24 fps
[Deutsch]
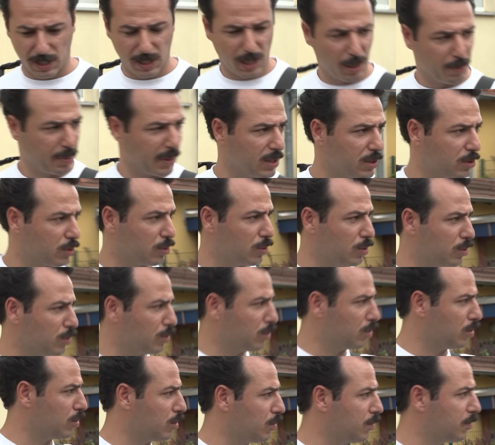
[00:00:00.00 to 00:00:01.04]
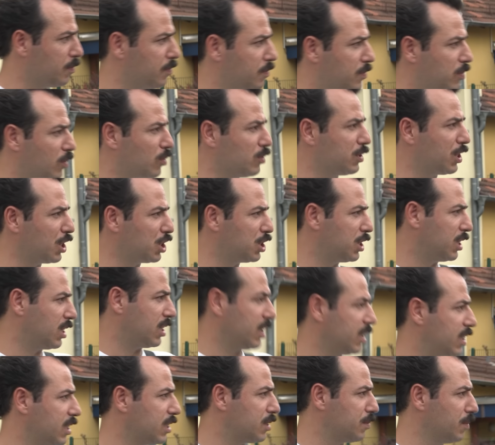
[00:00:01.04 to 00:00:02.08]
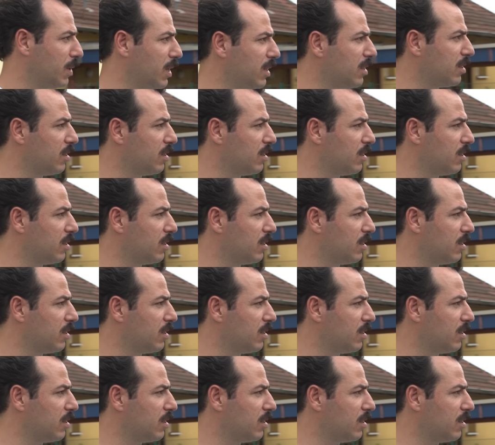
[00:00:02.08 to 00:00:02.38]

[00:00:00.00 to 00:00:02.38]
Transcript: Jeder bringt so unterschiedliches mit.